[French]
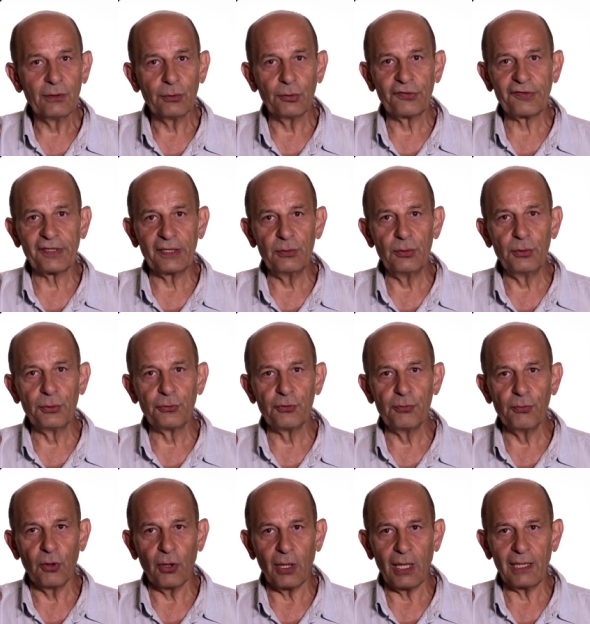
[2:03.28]
aux cellules
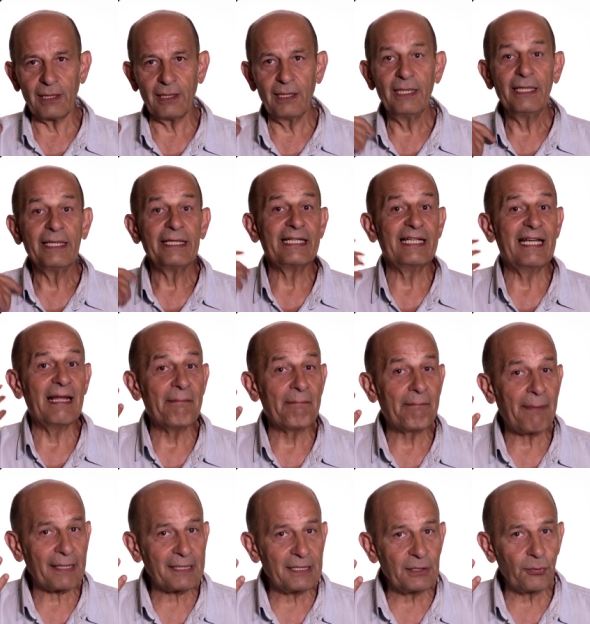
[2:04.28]
tumorales. Il
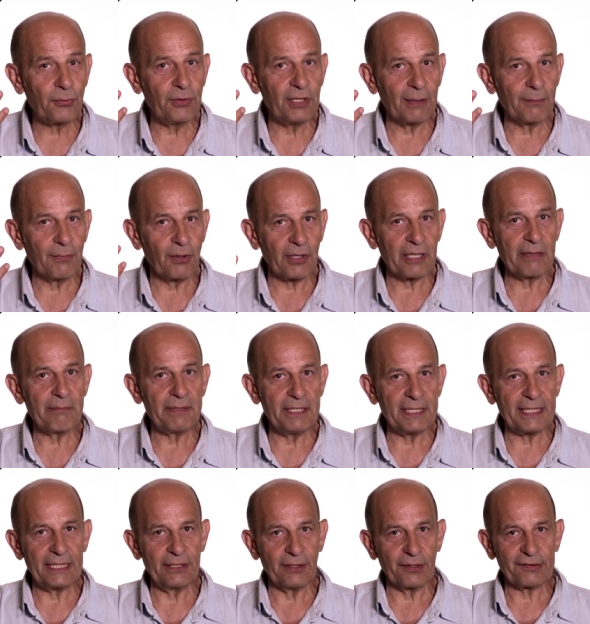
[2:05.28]
aime particulièrement
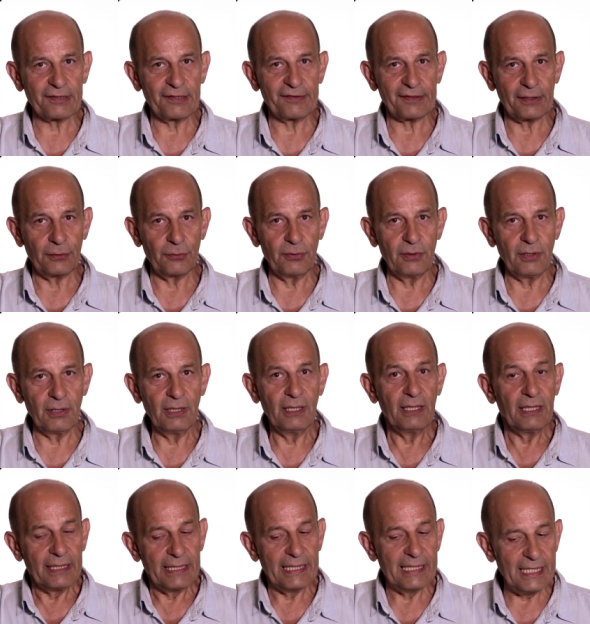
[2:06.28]
répliquer dans ces cellules
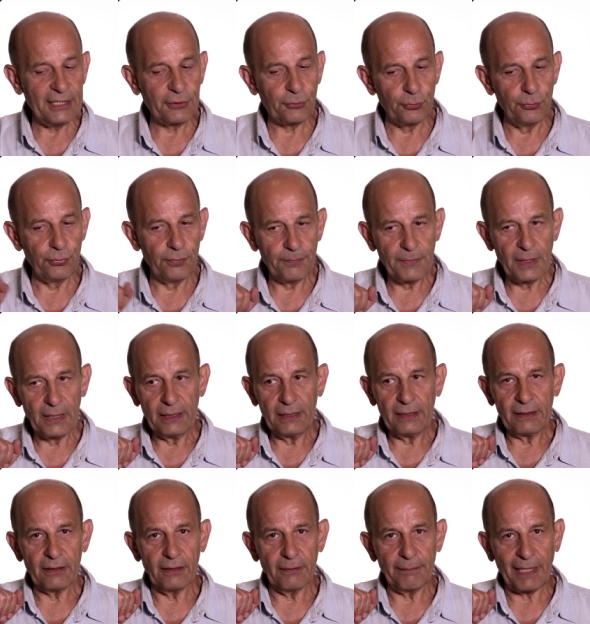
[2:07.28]
et les tue
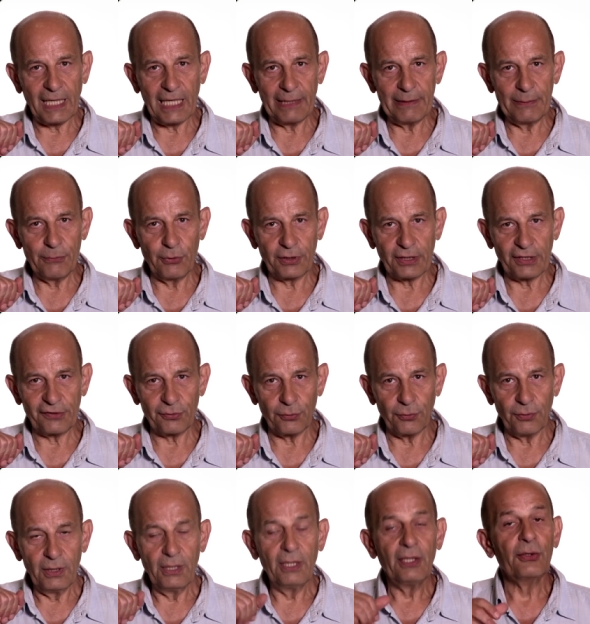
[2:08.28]
euh, par la même
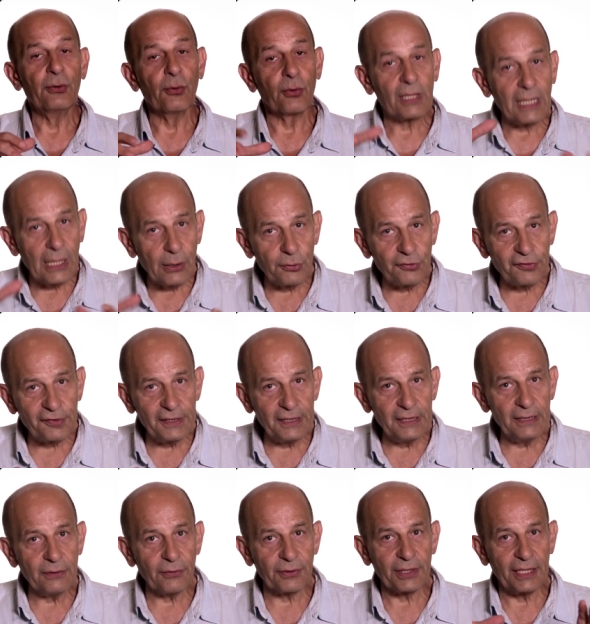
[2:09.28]
occasion. Donc là
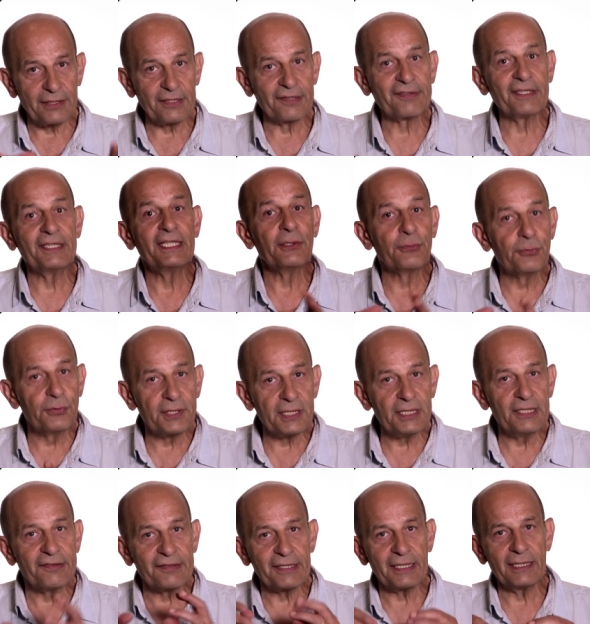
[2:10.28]
aussi, on a décidé
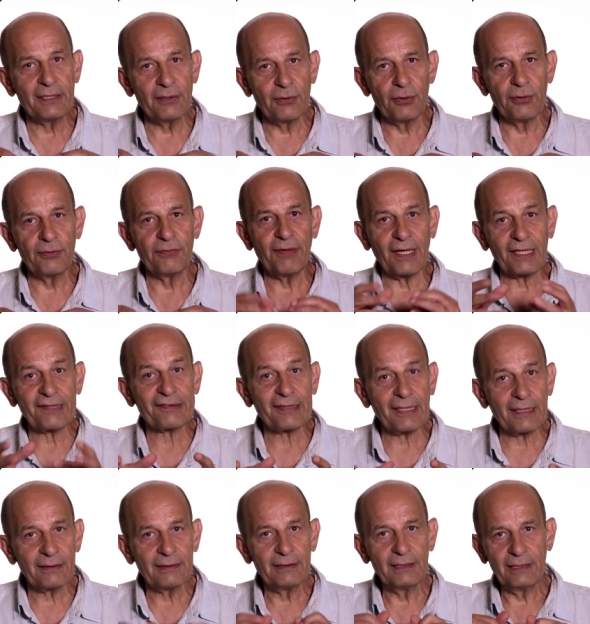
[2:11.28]
d'utiliser le
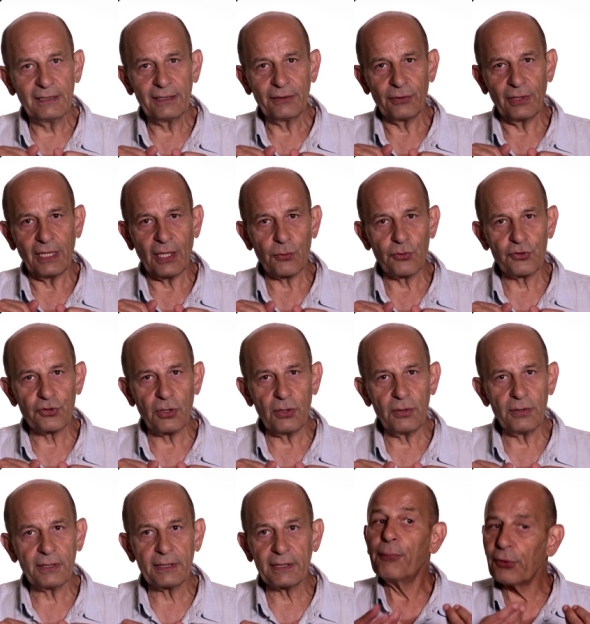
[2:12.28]
vaccin de la
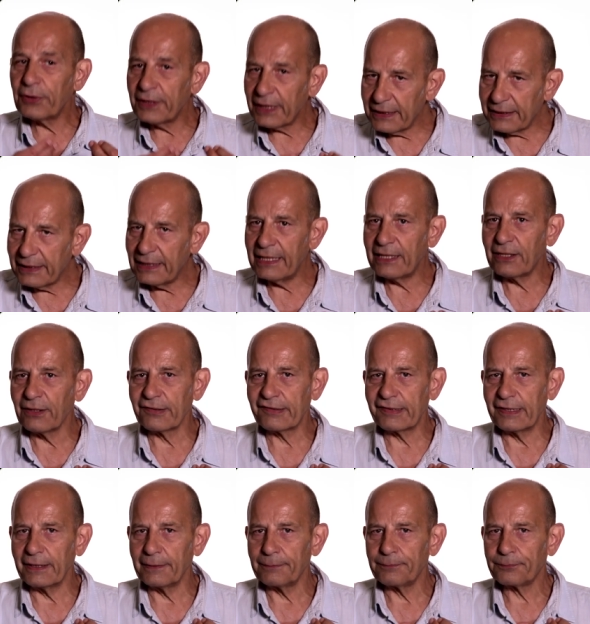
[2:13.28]
rougeole pour traiter les
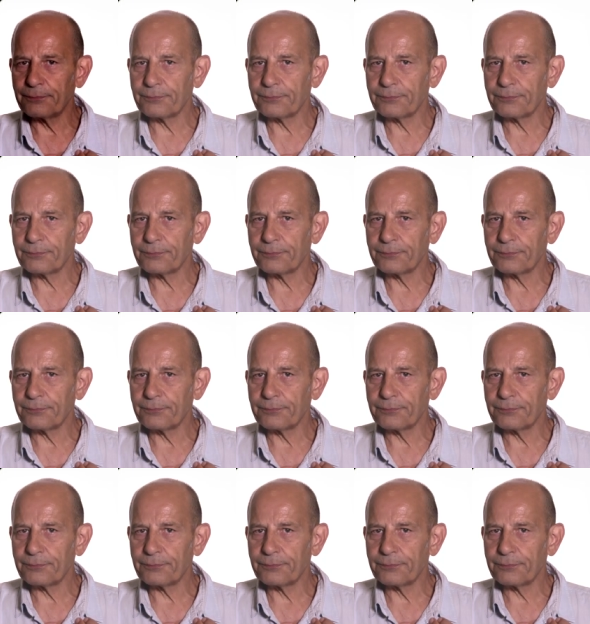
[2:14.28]
cancers.